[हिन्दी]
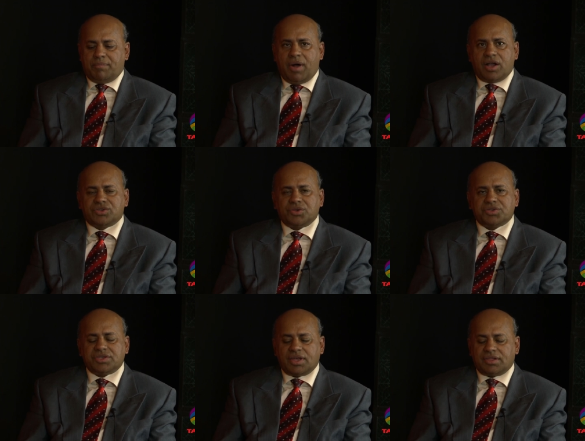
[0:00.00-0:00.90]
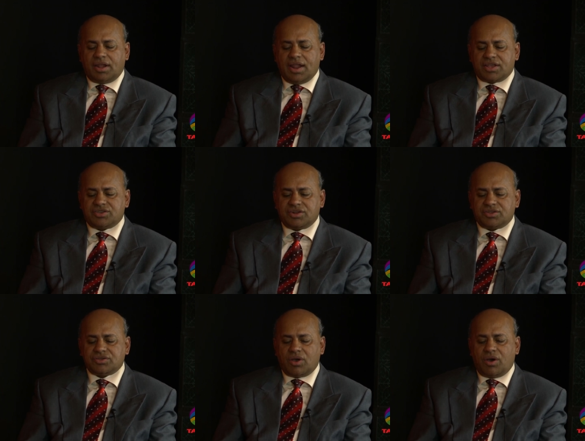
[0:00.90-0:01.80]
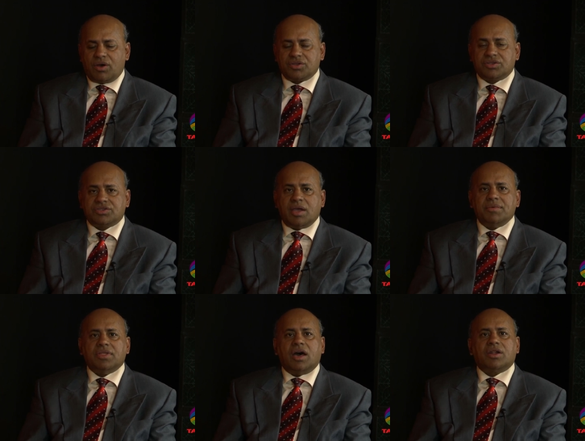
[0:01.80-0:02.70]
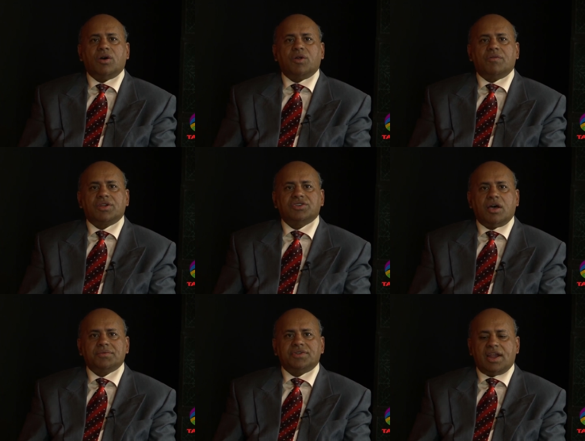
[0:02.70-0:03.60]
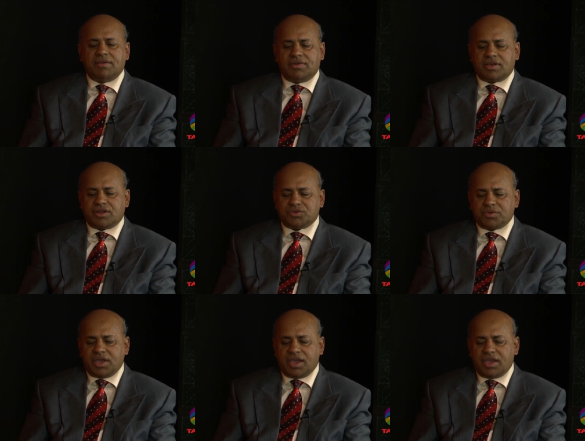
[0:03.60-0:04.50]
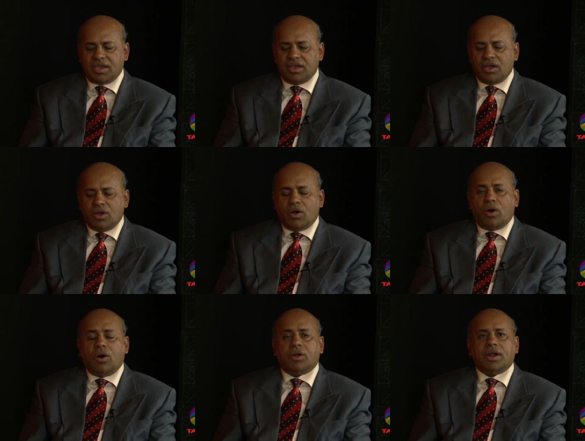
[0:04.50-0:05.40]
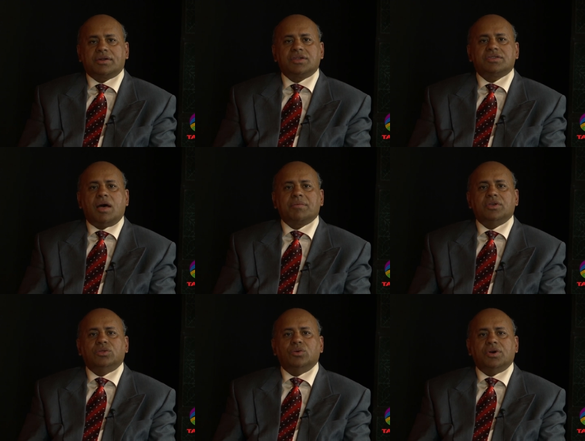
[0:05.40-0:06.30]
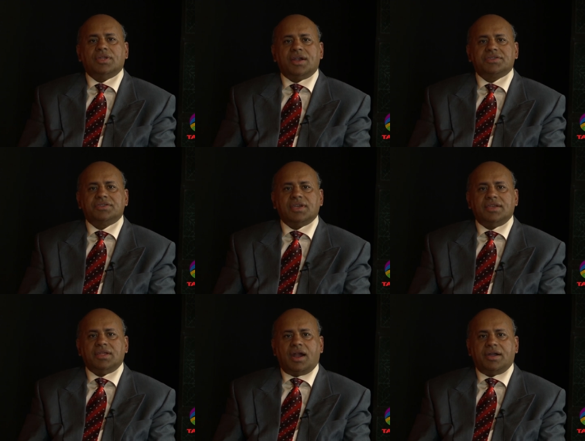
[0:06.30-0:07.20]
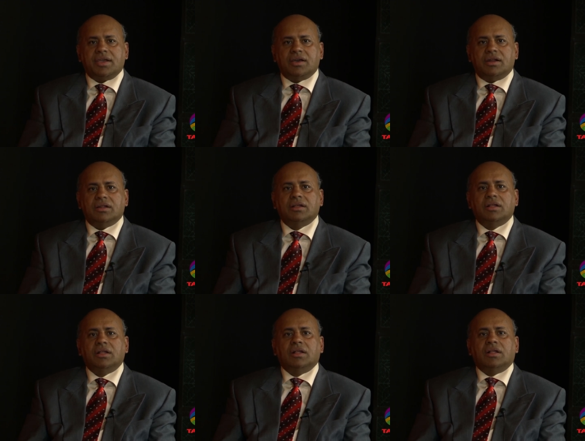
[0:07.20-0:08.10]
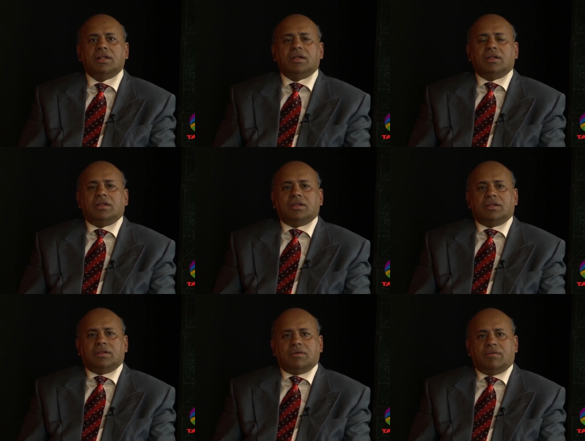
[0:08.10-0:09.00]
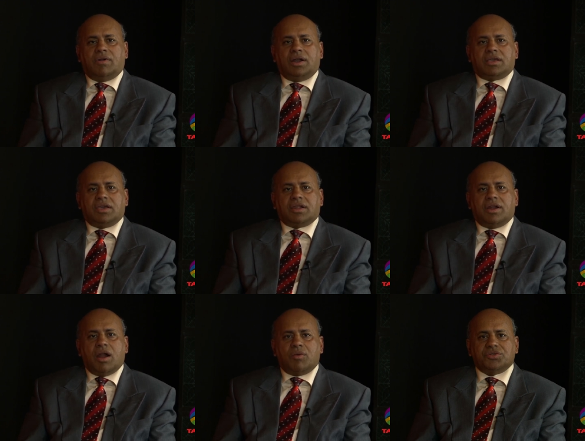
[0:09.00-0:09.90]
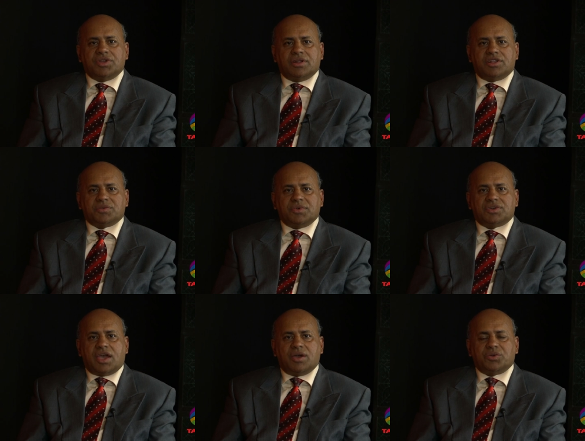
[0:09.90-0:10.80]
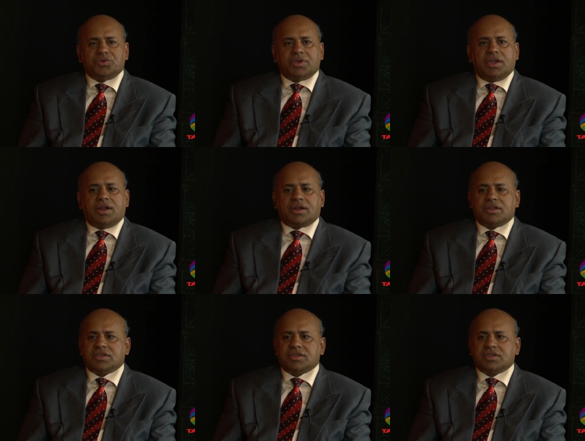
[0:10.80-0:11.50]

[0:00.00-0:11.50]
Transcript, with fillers: 500 से ज़्यादा लेक्चर्स और सेमिनार और वर्कशॉप्स डिलीवर कर चुके हैं और डॉक्टर साहब के 2000 से जायद आर्टिकल वर्ल्ड के रिनाउंड जर्नल्स में शाया हो चुके हैं डॉक्टर